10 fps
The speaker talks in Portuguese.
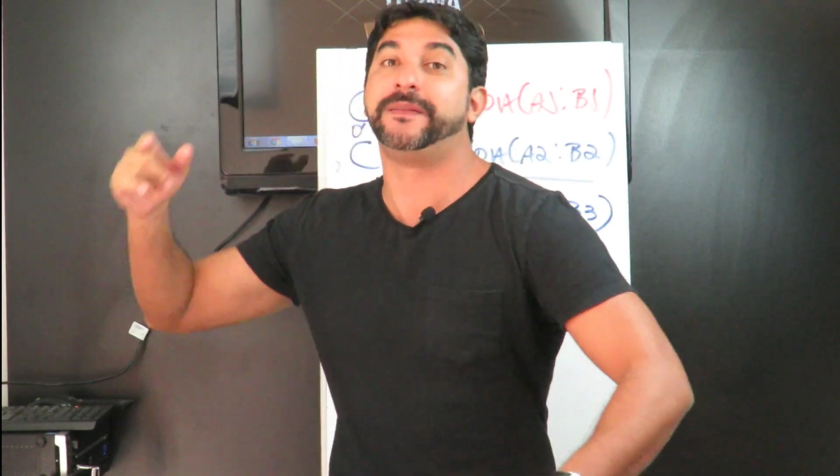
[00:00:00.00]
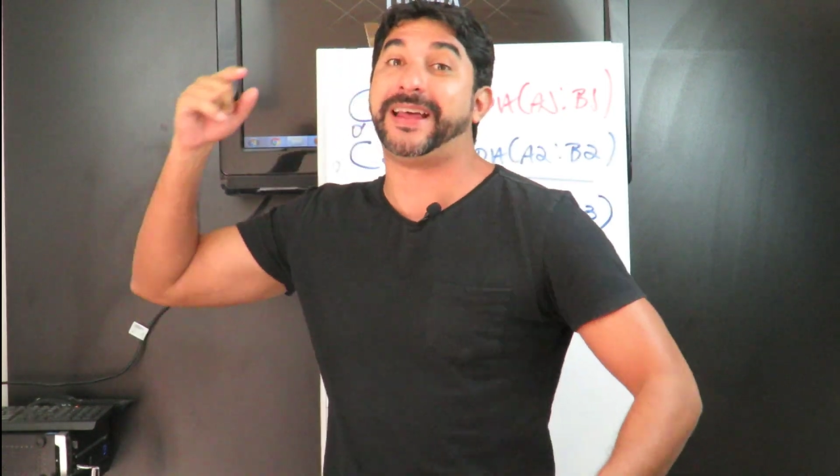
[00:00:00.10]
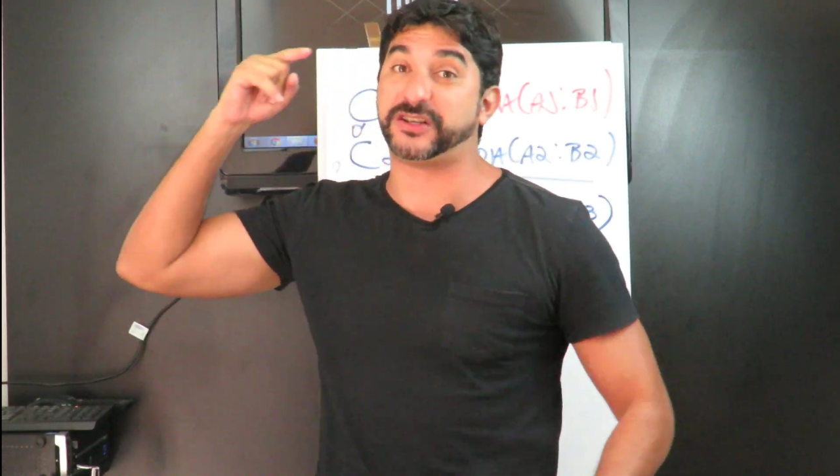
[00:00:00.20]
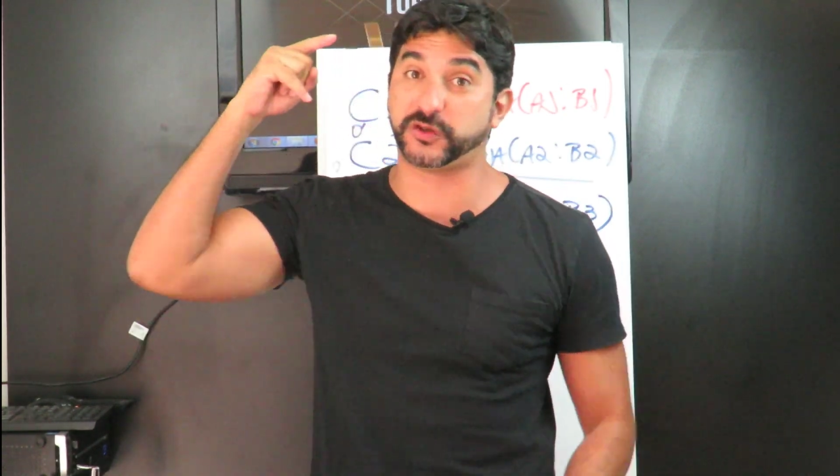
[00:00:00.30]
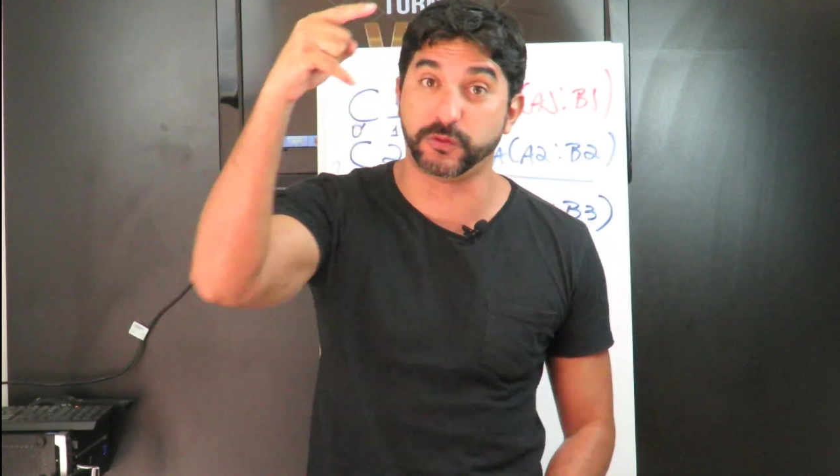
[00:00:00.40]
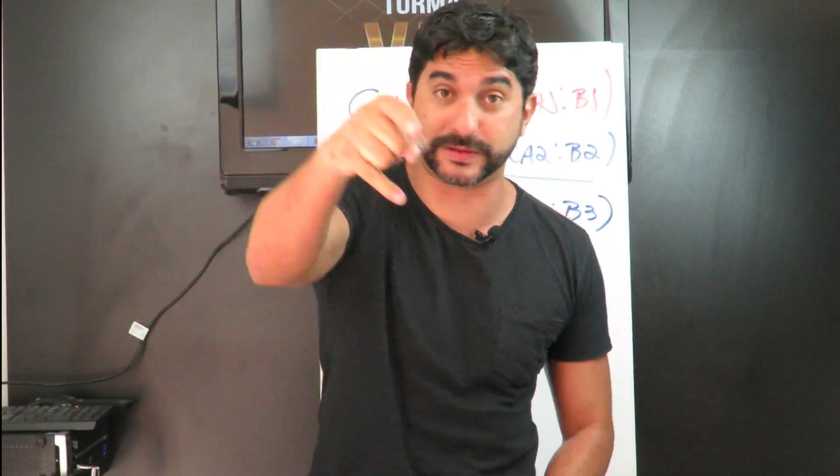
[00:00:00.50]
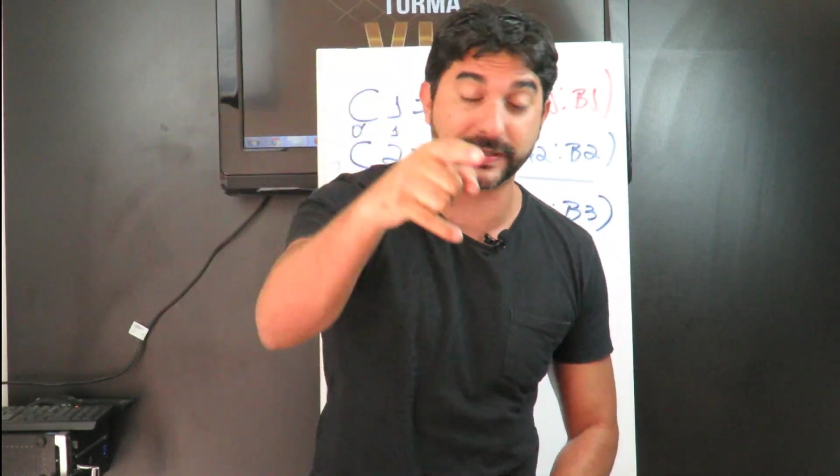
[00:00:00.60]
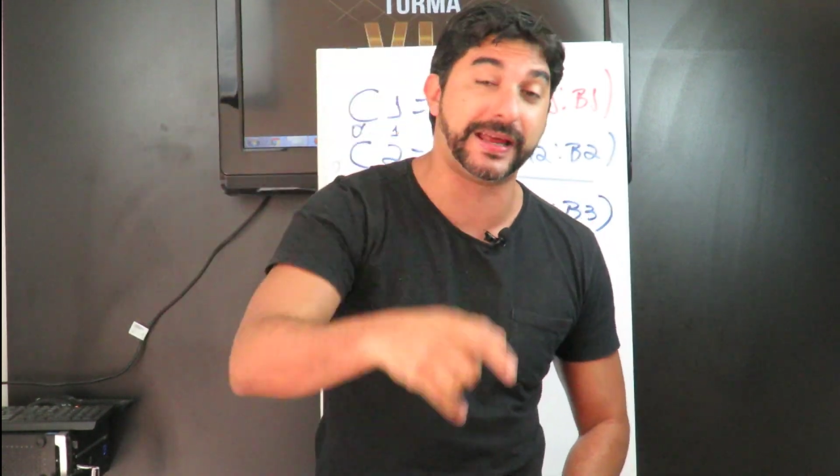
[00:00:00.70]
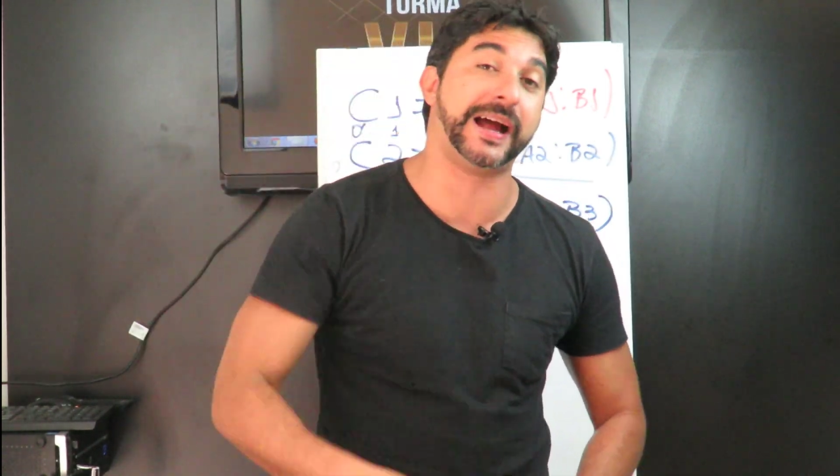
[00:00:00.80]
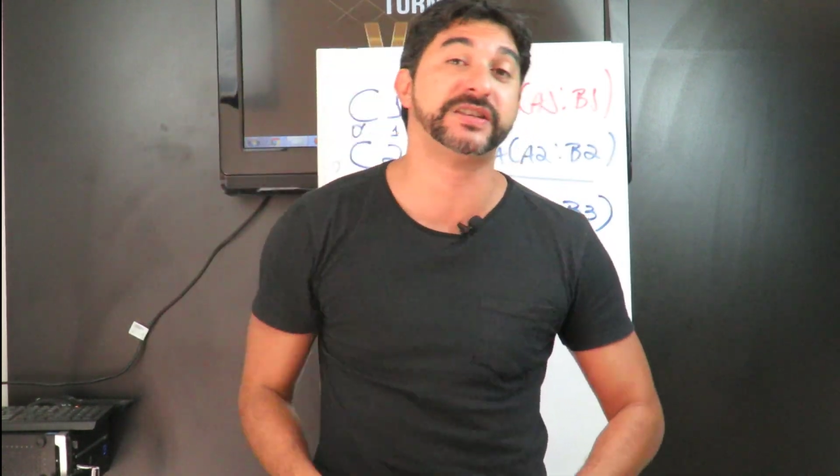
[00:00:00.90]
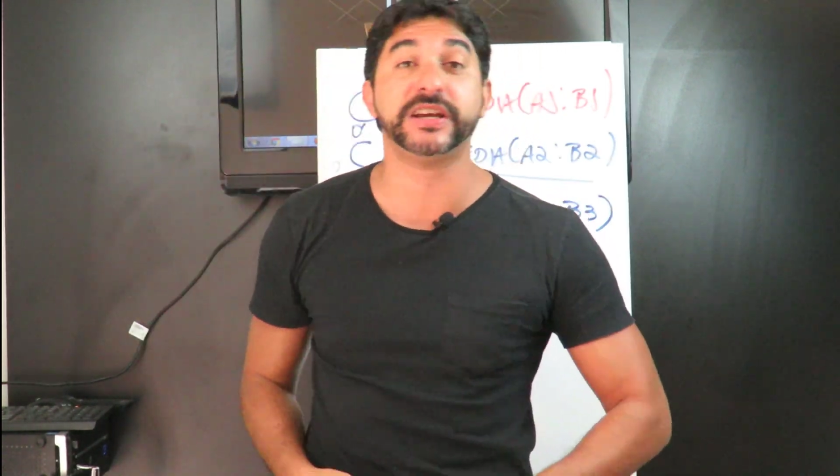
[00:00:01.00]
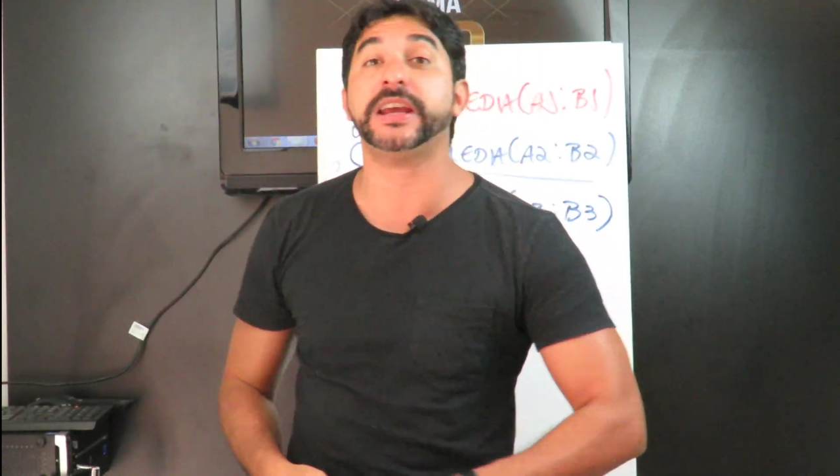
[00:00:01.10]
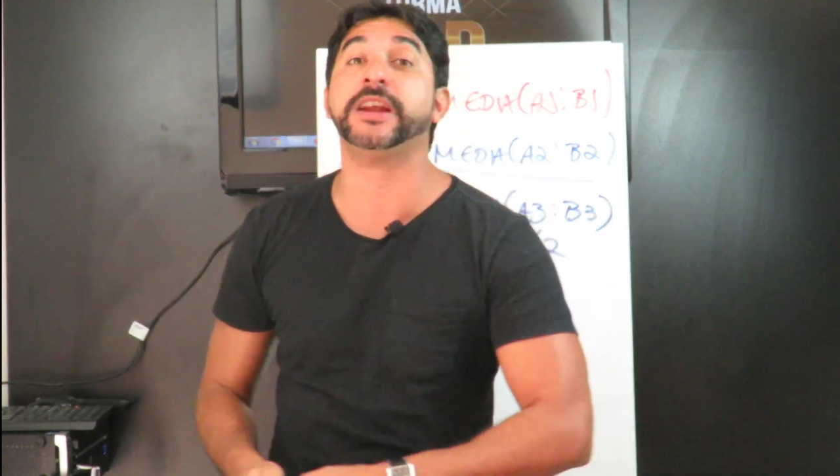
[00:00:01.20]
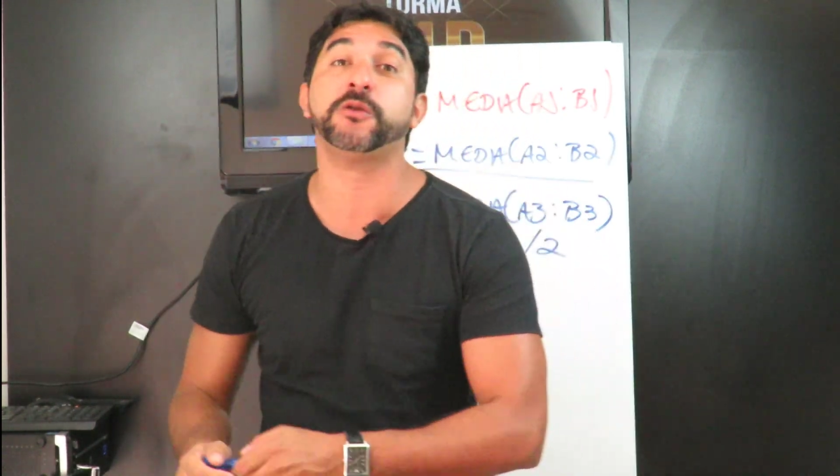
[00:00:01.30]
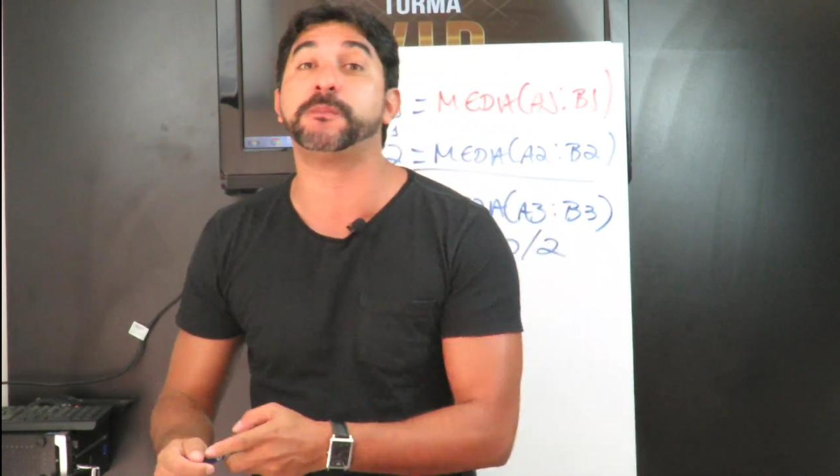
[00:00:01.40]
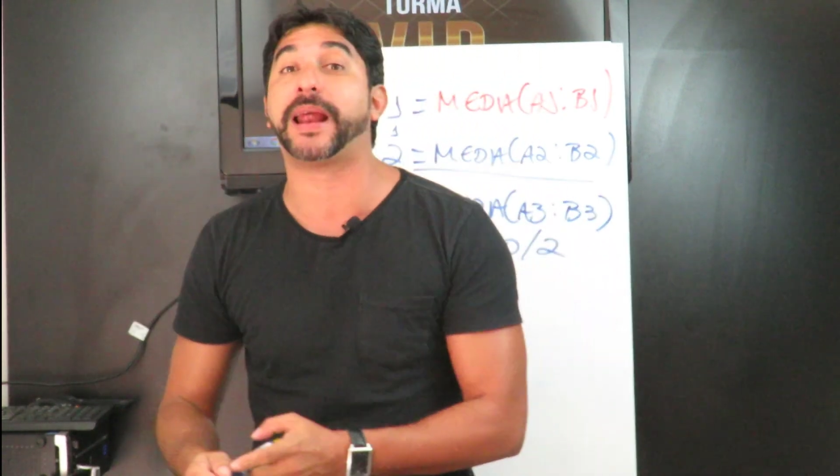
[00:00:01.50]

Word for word: na sua cidade e no